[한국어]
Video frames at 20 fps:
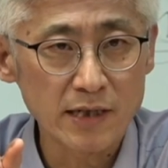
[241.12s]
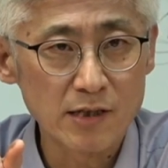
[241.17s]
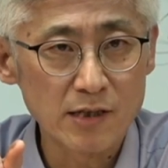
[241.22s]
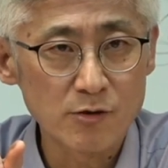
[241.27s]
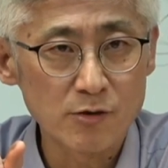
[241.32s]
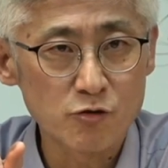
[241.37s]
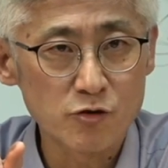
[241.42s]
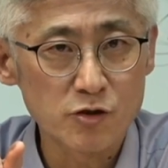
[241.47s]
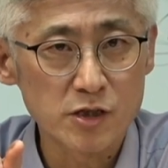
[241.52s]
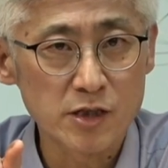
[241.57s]

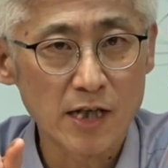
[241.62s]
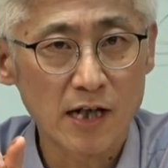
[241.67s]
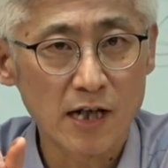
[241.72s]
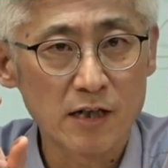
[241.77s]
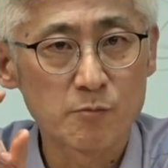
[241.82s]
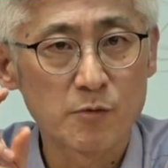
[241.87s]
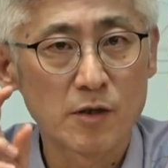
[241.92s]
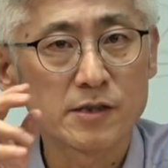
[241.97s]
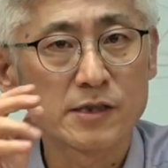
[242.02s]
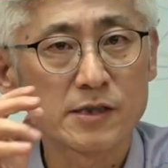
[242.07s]
주지
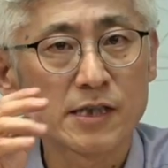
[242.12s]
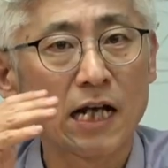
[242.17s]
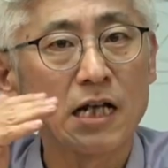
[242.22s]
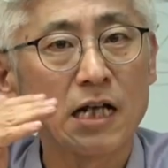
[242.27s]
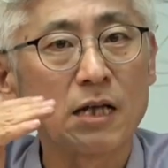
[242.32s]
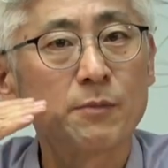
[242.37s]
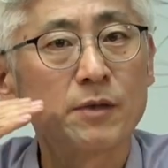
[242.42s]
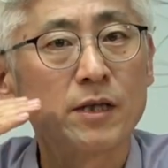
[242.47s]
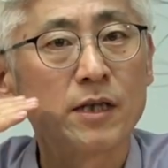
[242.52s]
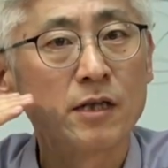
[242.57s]
않으면
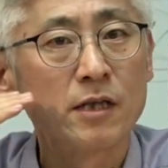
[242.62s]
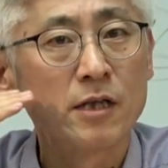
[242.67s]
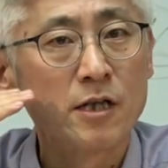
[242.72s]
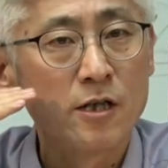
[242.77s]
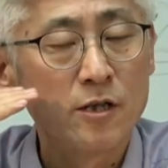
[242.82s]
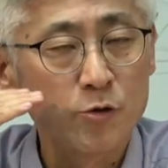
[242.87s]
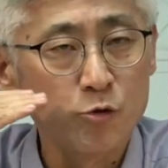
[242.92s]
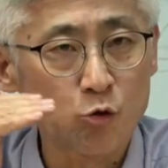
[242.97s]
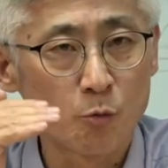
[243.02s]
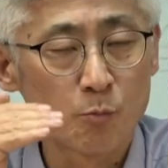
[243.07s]
삶이
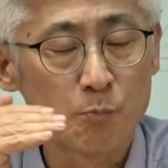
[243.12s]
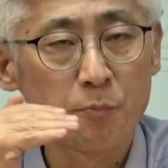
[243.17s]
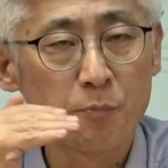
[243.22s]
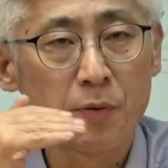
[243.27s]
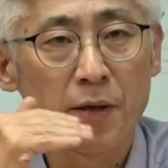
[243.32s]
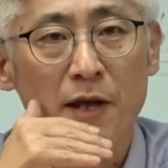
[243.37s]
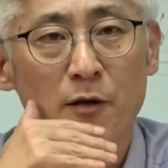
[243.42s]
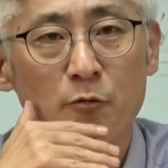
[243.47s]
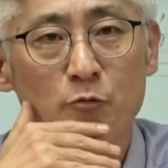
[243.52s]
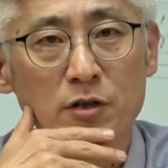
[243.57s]

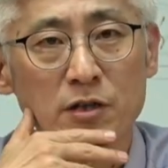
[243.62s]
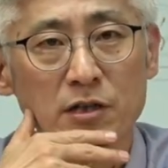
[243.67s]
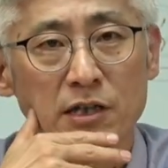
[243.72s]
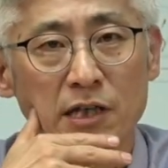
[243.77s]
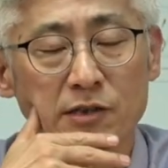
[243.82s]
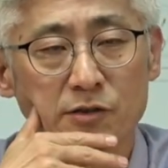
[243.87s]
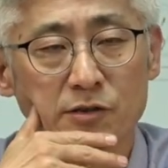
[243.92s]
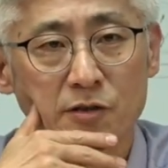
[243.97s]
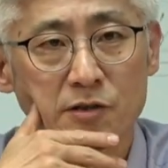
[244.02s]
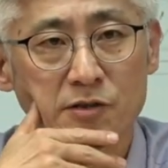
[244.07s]
존폐 위기에
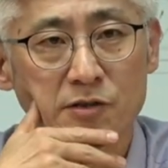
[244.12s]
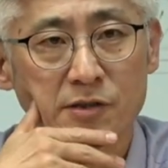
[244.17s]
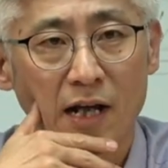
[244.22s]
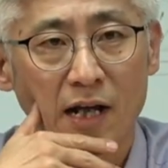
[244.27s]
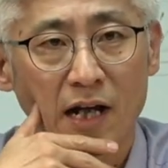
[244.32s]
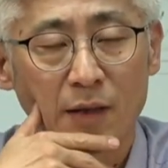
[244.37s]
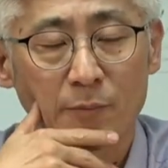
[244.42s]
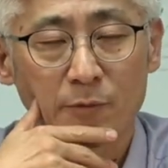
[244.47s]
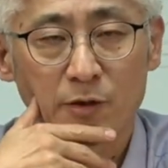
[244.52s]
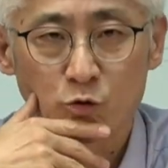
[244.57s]
서는
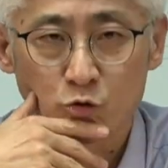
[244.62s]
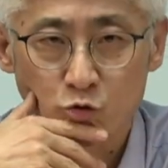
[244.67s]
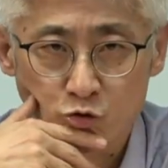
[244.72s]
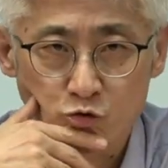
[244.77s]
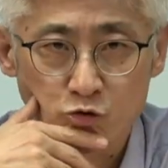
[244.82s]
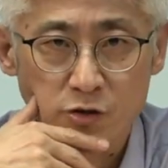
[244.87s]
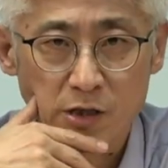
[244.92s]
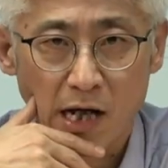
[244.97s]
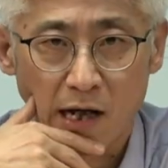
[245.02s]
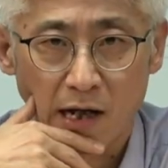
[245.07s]
사람이
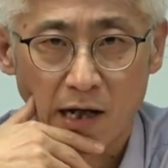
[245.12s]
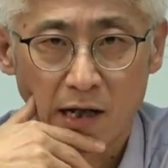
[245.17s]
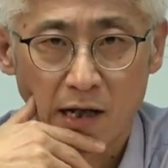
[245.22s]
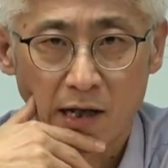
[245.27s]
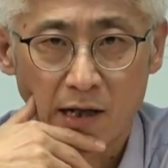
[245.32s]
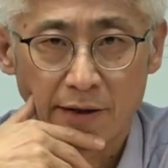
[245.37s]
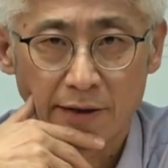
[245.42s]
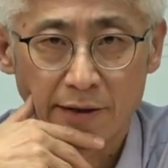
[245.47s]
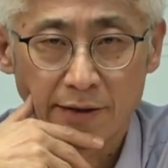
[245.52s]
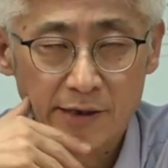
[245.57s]
누구냐?
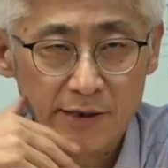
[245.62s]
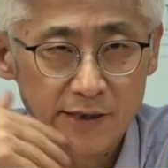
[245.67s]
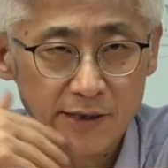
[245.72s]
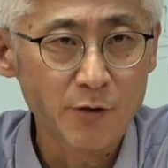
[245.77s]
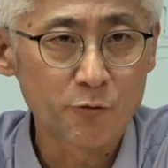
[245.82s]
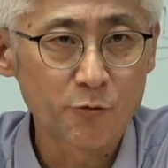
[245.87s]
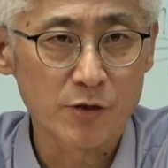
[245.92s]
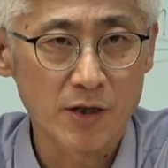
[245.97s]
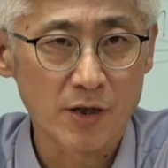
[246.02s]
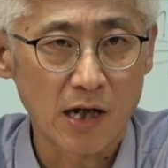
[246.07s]
이게
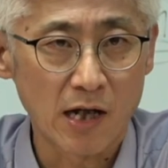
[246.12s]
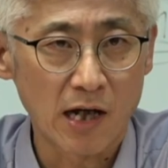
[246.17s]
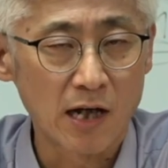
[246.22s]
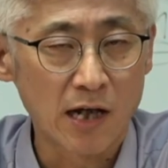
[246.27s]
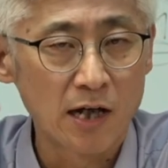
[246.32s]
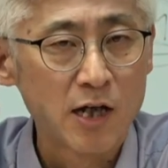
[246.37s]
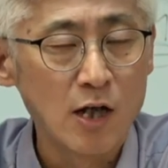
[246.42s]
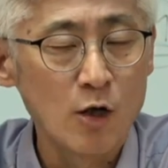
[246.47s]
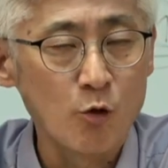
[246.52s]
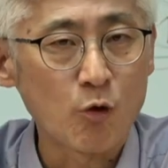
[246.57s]
우리가
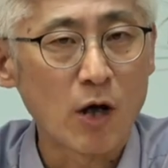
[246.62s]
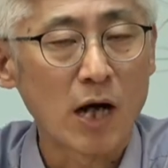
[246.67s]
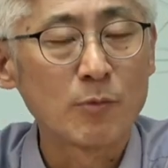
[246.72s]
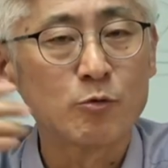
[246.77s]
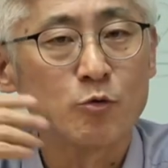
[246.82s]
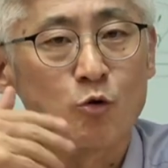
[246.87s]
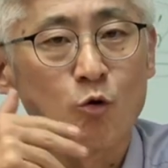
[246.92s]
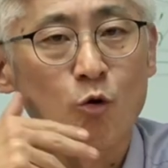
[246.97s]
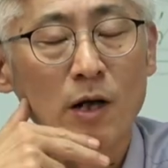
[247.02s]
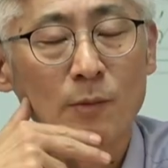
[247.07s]

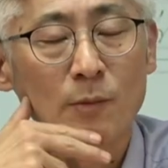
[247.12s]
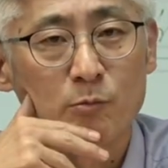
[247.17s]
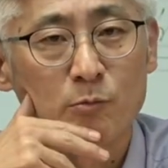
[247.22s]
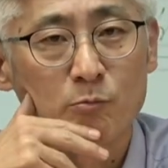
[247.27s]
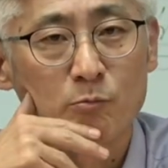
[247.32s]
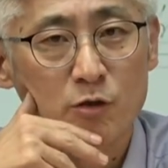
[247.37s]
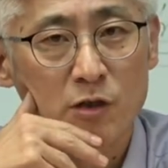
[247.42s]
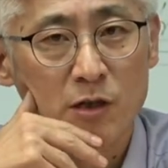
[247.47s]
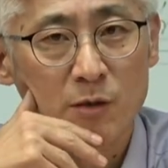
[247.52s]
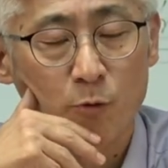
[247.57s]
과부, 고아
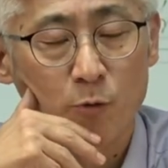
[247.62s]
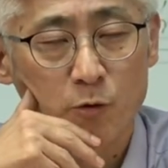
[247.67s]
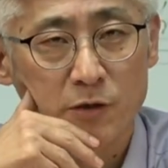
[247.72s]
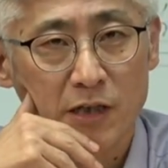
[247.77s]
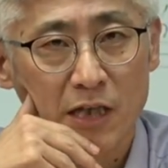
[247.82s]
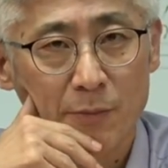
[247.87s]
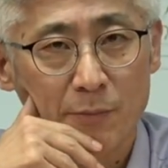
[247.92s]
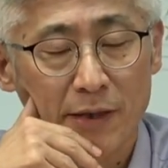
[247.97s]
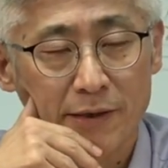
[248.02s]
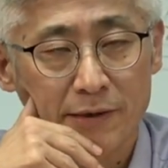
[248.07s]
본문을 볼
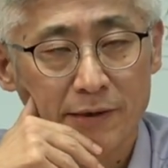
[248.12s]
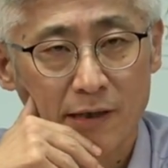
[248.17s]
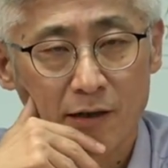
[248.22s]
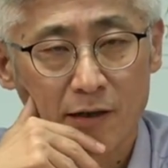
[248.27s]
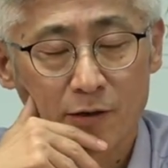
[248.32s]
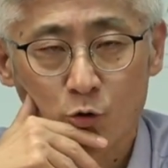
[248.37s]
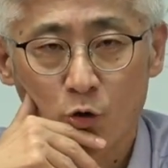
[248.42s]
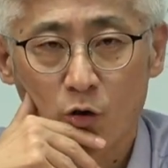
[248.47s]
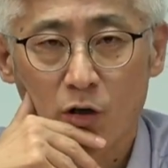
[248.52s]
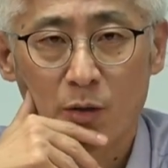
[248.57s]
때마다
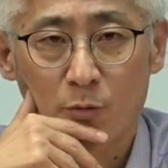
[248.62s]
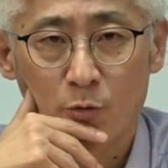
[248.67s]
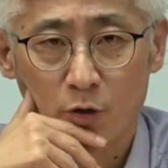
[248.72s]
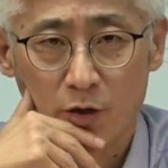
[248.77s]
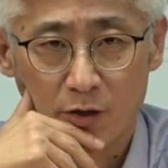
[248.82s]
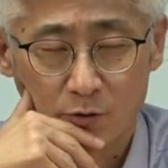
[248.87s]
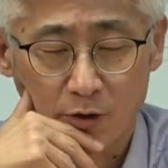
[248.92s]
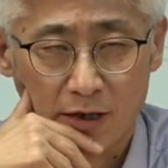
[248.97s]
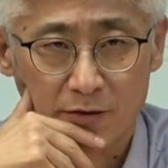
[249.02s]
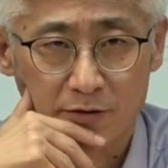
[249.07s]

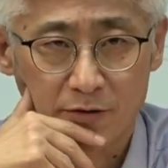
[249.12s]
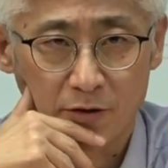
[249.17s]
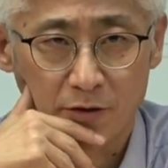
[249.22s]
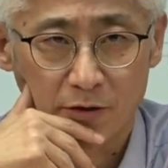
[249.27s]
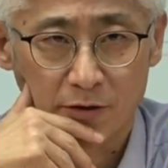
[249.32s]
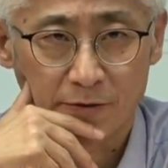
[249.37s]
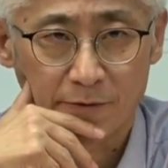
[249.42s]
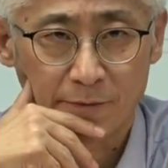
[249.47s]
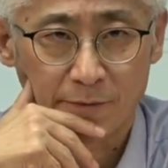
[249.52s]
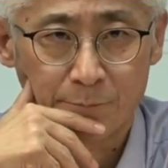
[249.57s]
돌아보게 되는 것
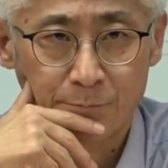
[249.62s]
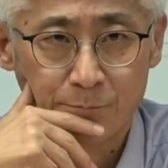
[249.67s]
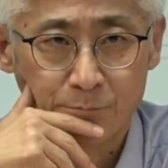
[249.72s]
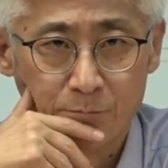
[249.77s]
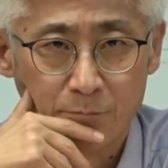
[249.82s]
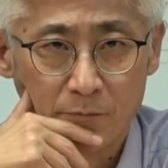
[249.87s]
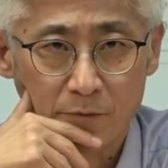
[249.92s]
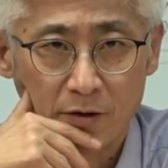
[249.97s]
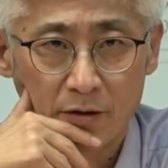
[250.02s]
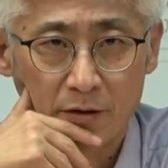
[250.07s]

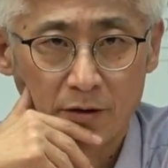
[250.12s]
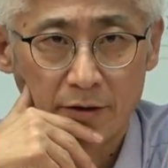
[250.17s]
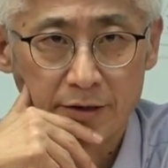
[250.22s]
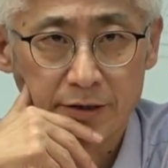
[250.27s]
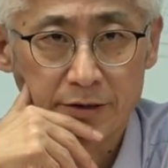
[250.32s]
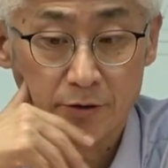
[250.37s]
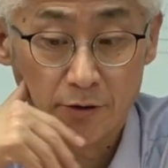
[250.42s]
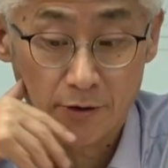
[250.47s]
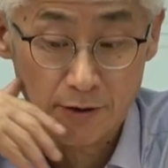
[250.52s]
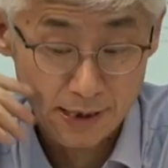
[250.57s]

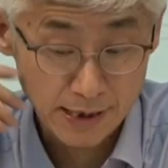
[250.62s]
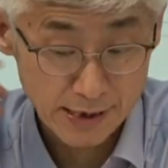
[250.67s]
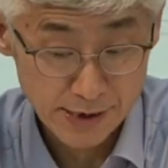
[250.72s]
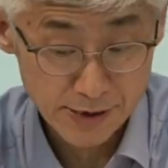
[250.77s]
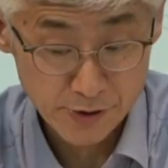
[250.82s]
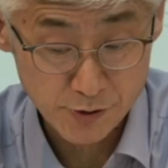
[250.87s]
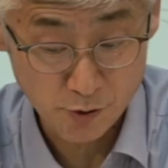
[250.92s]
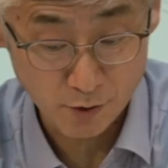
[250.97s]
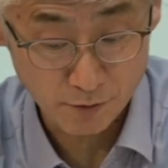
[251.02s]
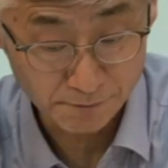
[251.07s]

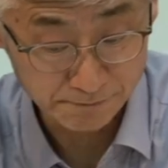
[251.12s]
이더라이지요.